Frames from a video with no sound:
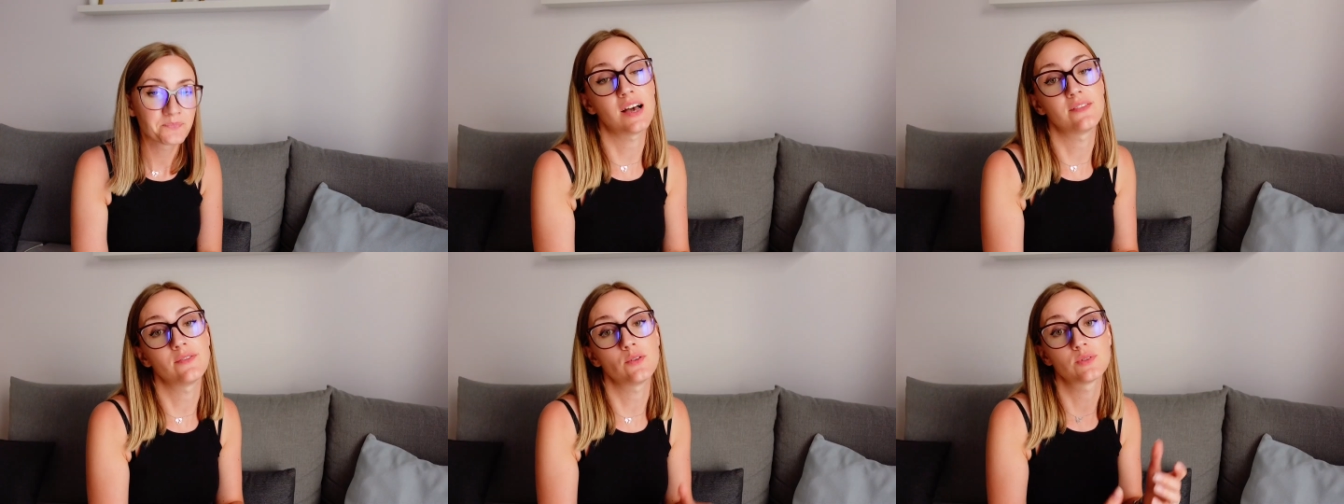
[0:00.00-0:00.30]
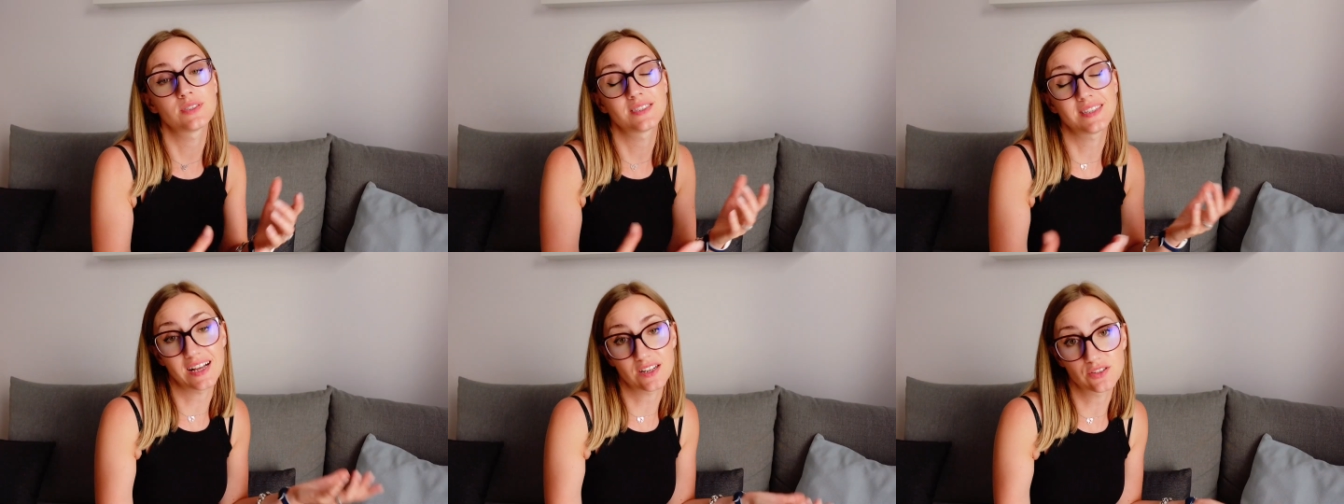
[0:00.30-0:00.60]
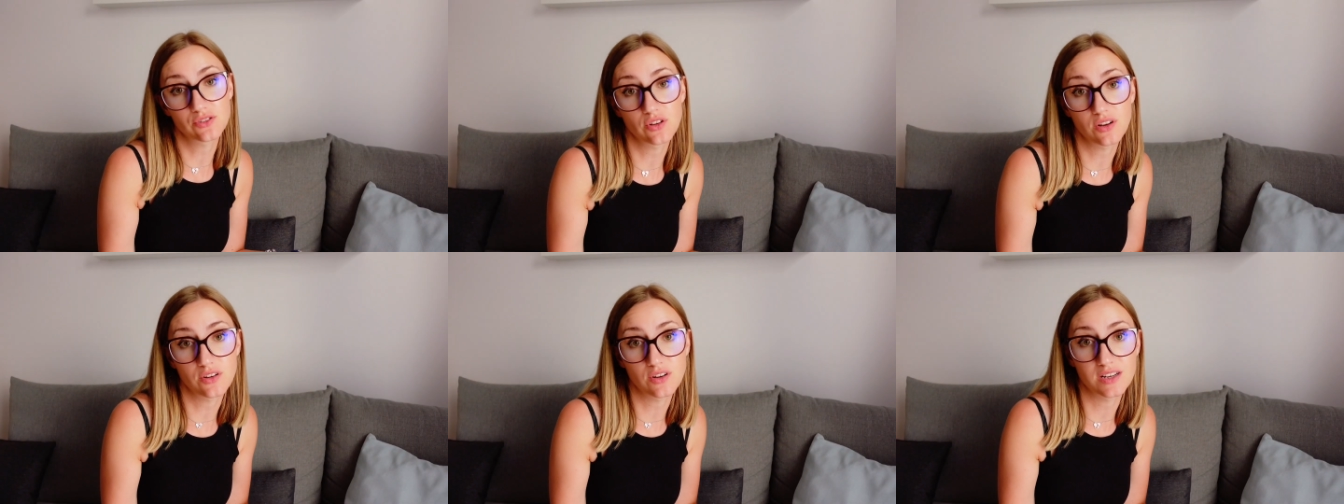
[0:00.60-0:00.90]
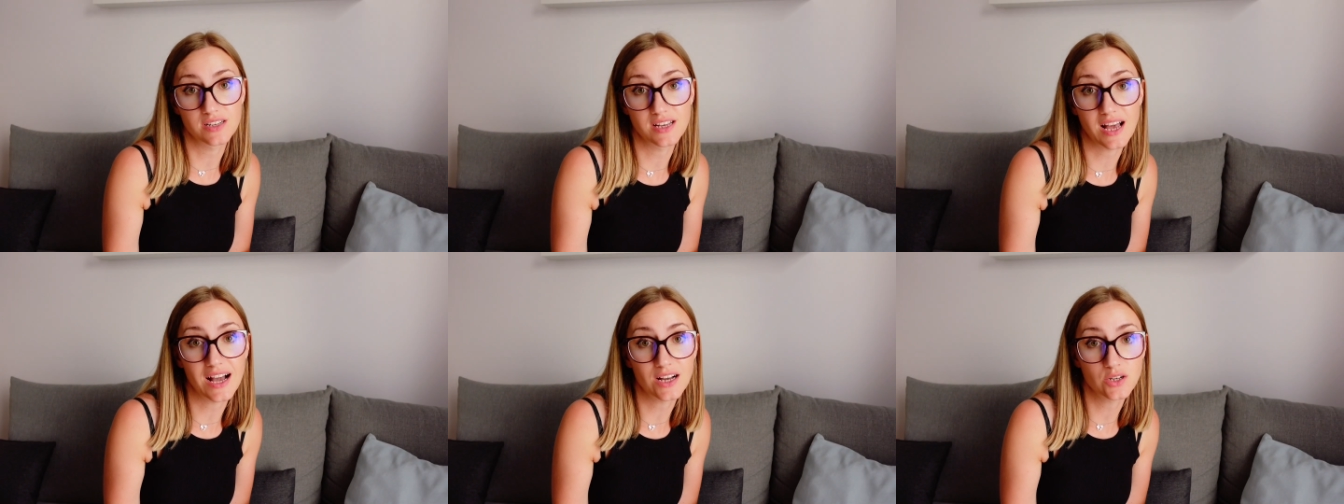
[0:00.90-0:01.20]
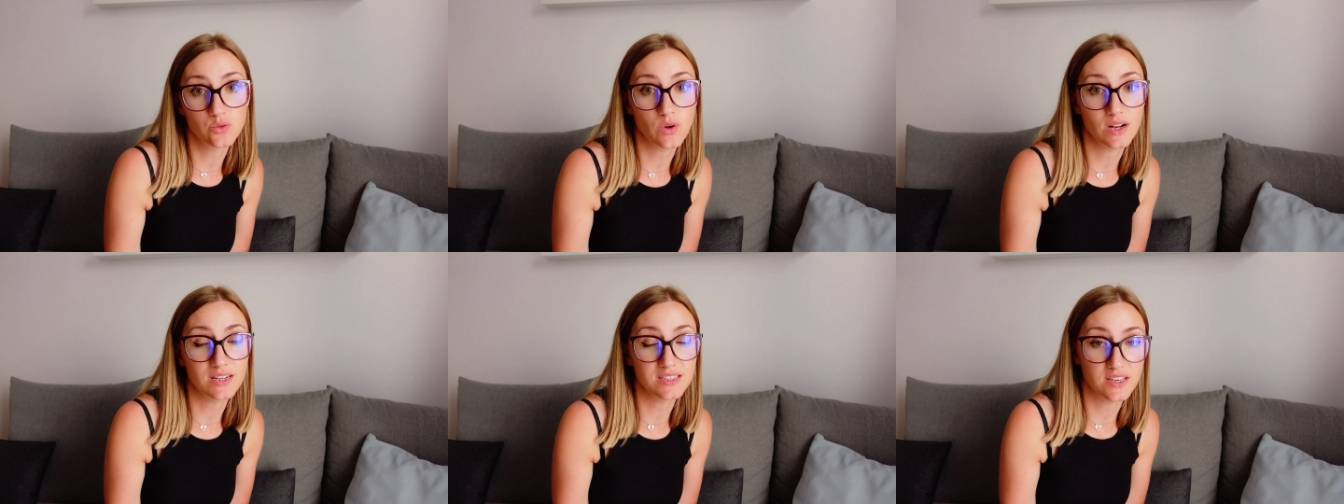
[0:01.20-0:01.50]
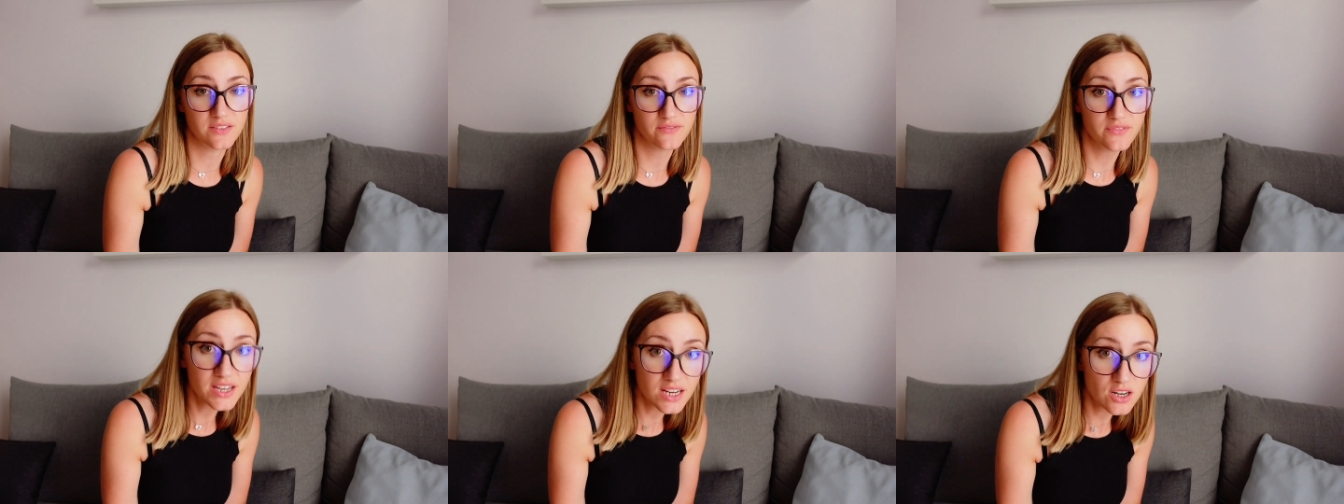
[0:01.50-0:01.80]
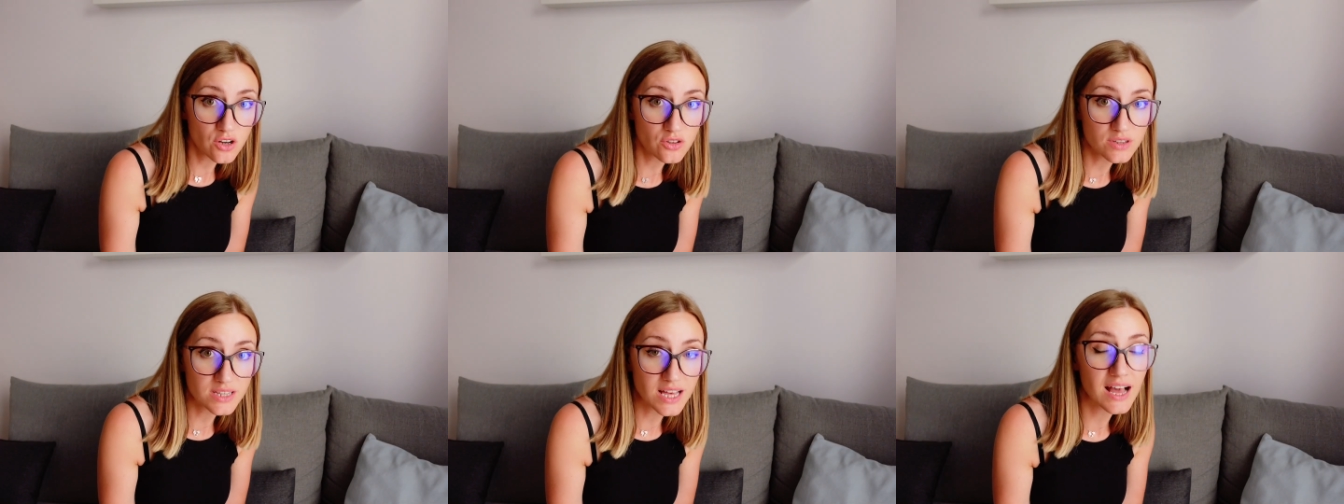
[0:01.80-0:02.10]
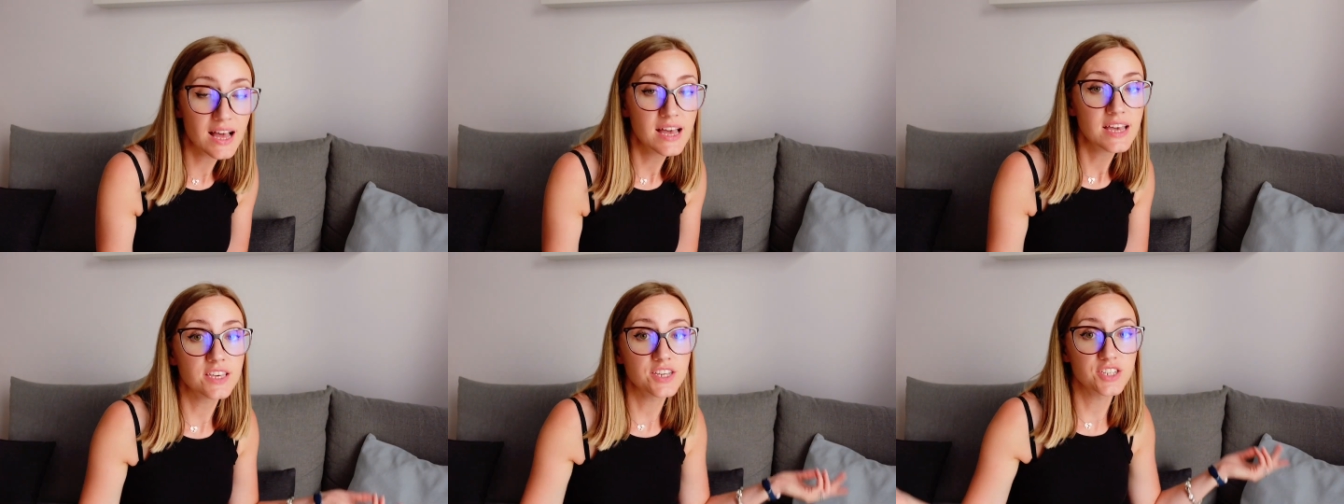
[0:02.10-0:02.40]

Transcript: A więc tak to aktualnie wygląda.